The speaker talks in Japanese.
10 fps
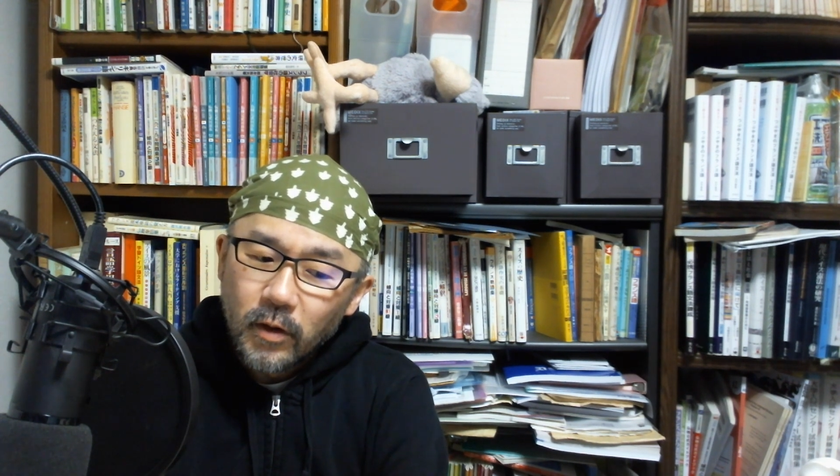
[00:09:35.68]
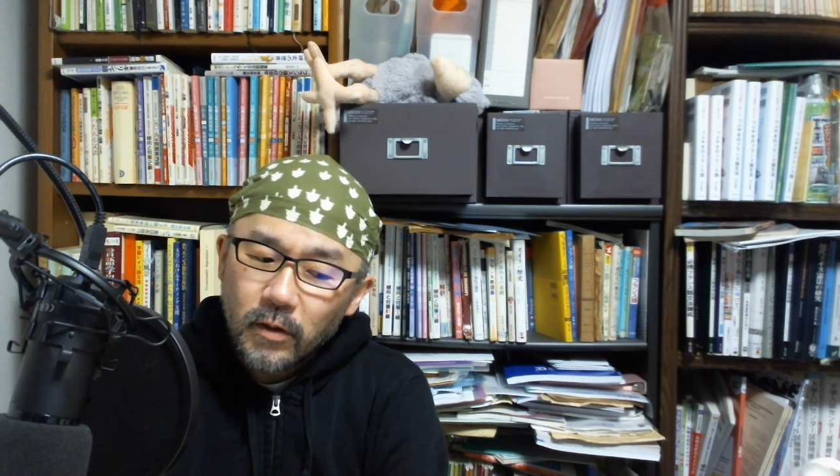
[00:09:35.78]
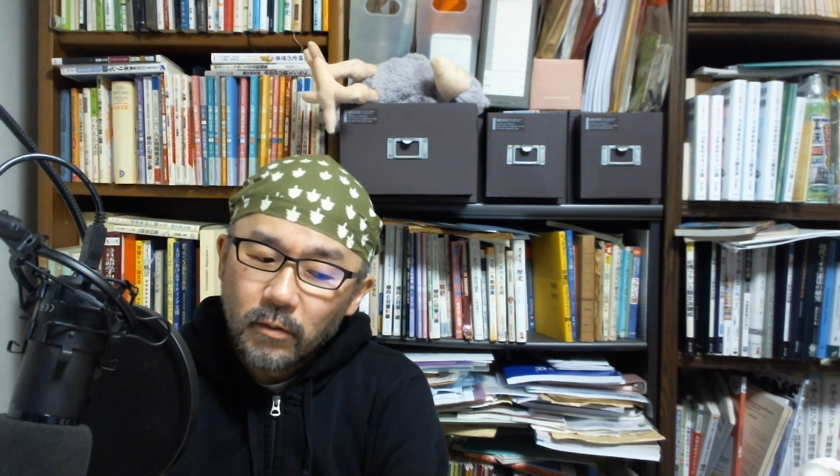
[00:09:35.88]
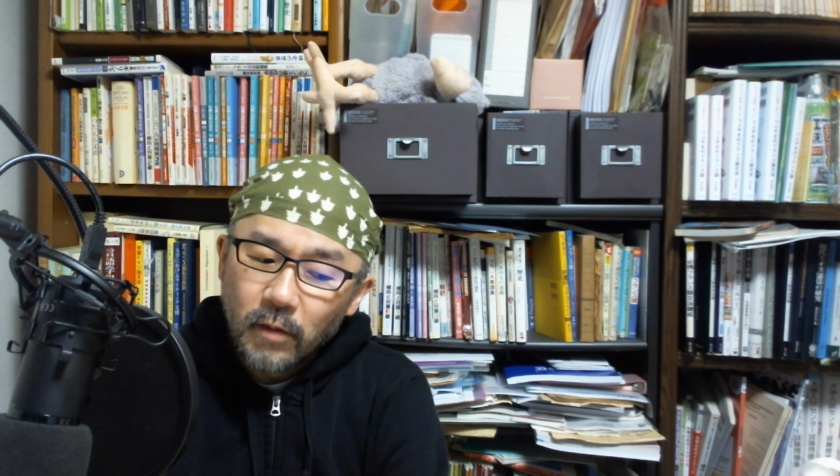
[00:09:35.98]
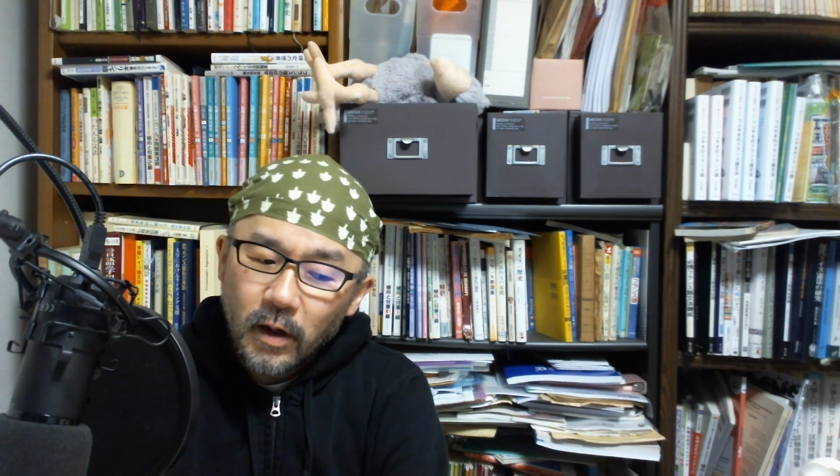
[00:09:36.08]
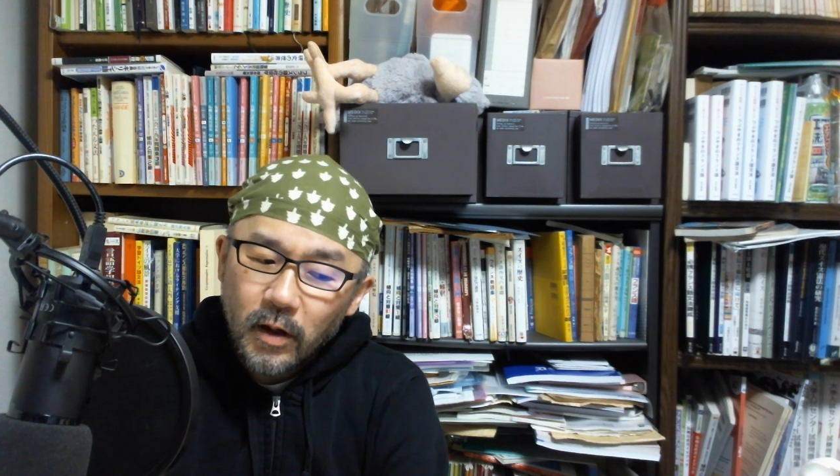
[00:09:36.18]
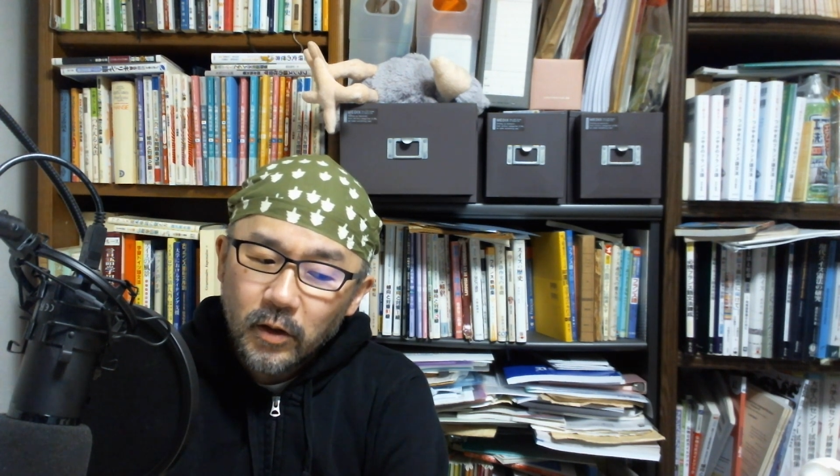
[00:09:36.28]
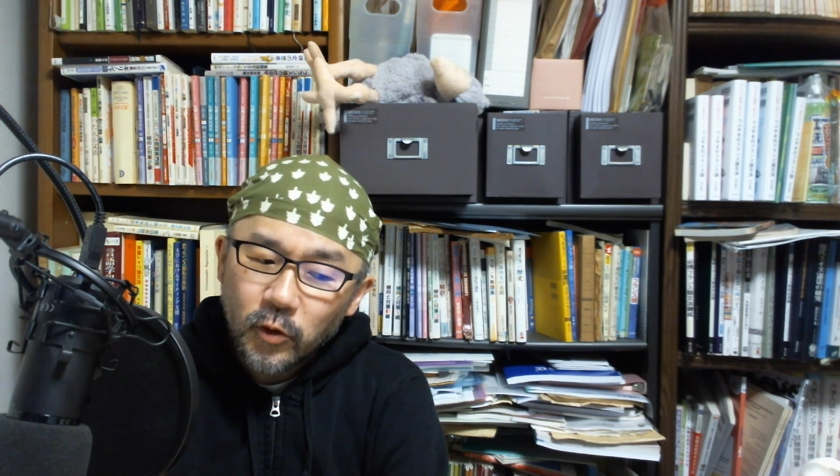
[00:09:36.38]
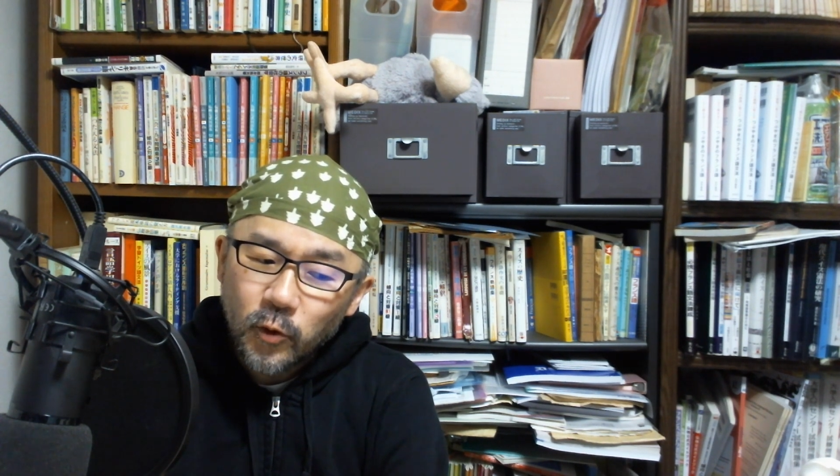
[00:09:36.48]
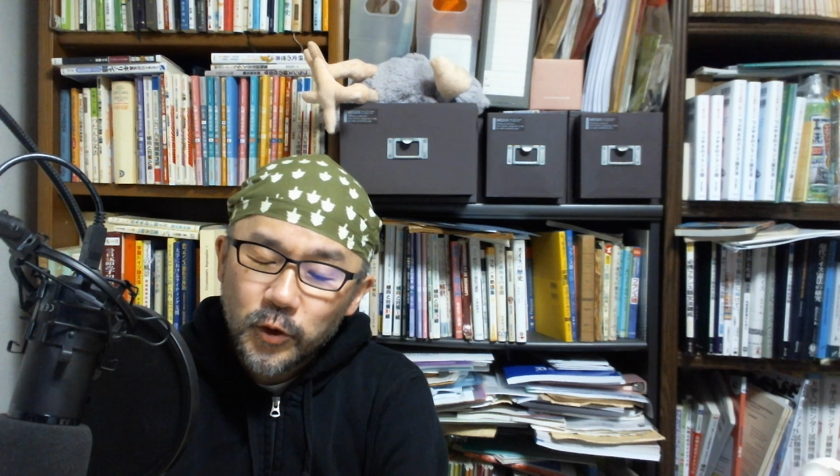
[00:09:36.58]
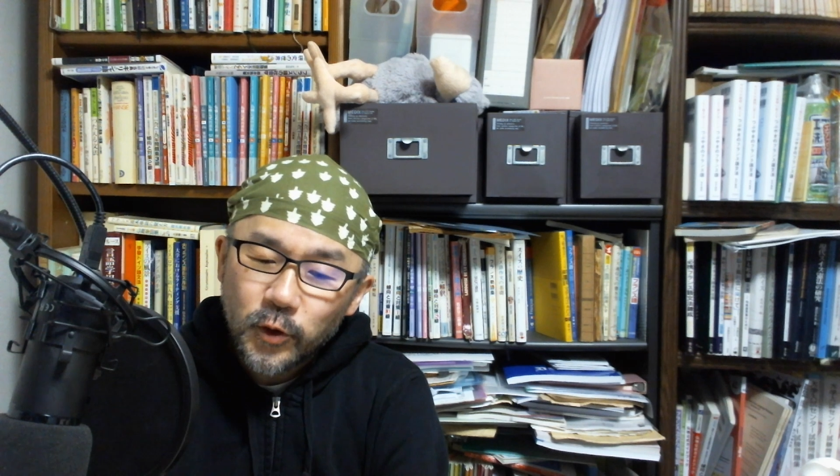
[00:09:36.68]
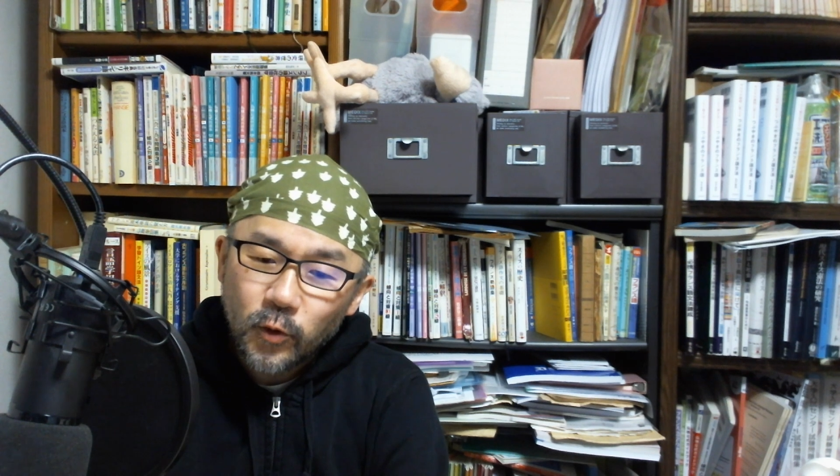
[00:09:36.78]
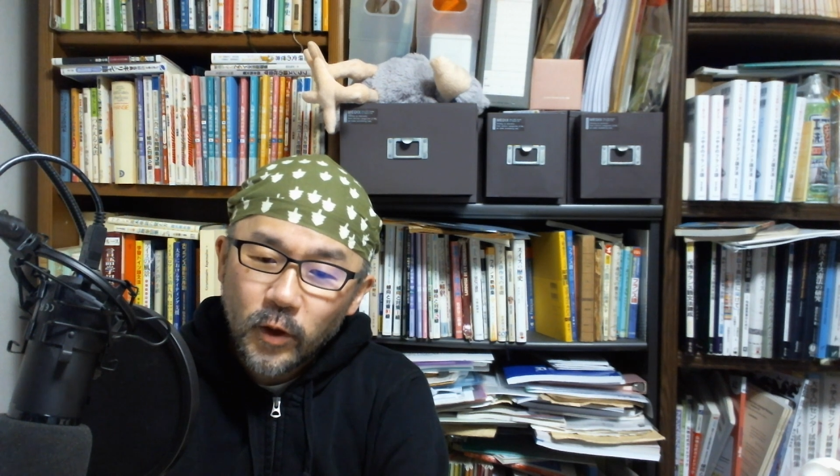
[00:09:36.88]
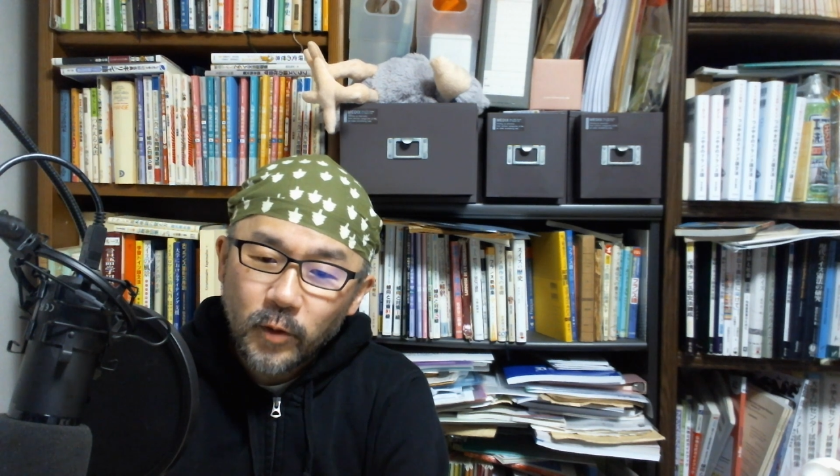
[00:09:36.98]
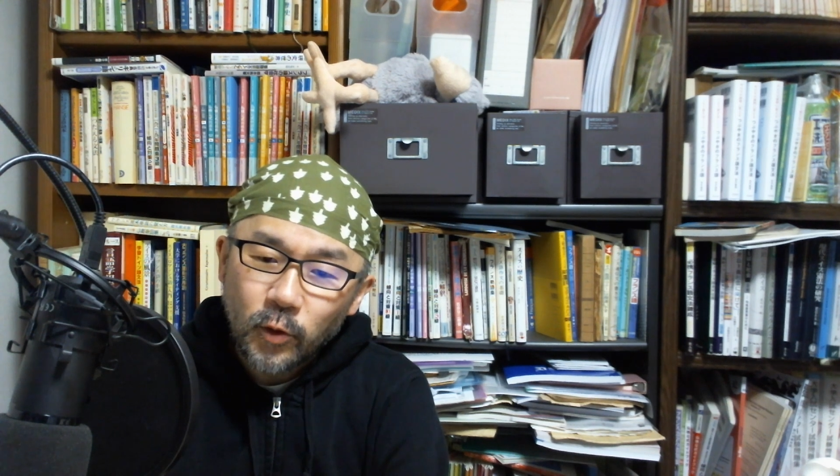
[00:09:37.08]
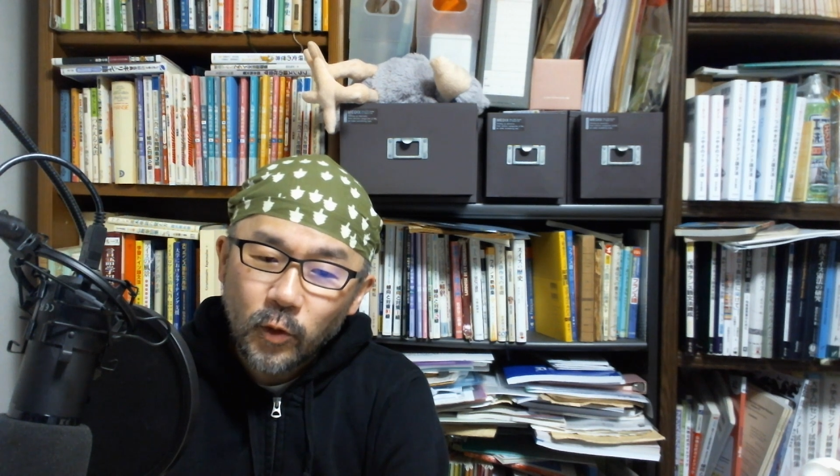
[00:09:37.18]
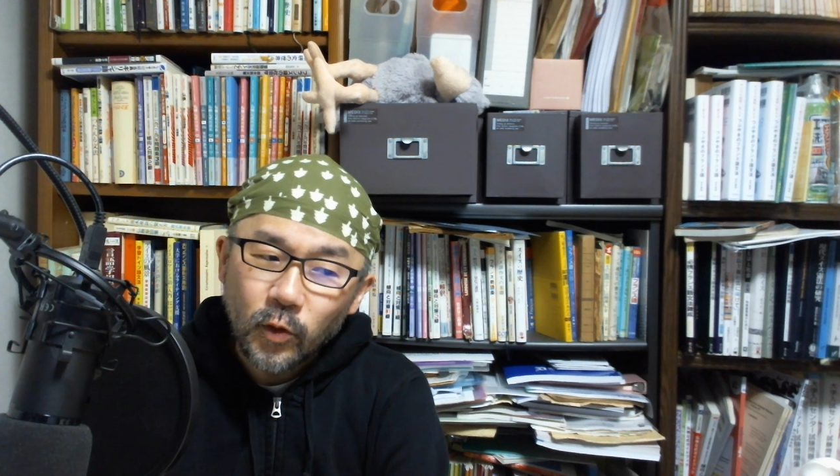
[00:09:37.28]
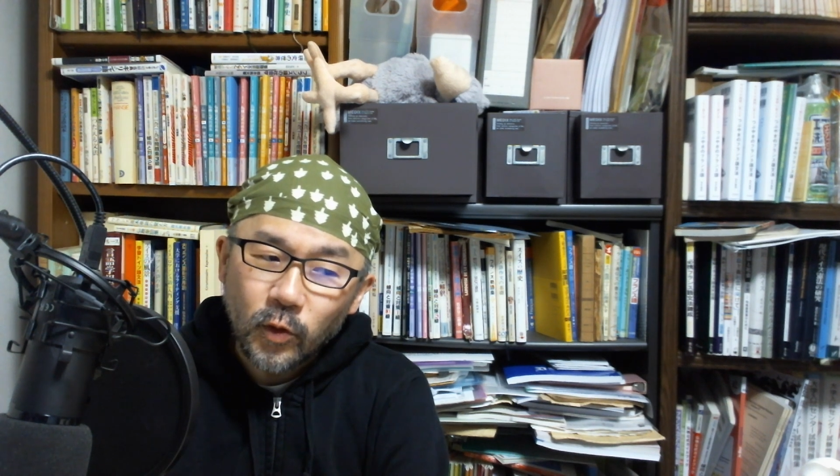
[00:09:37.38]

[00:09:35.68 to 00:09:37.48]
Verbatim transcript: まあ、年を取れば取るほ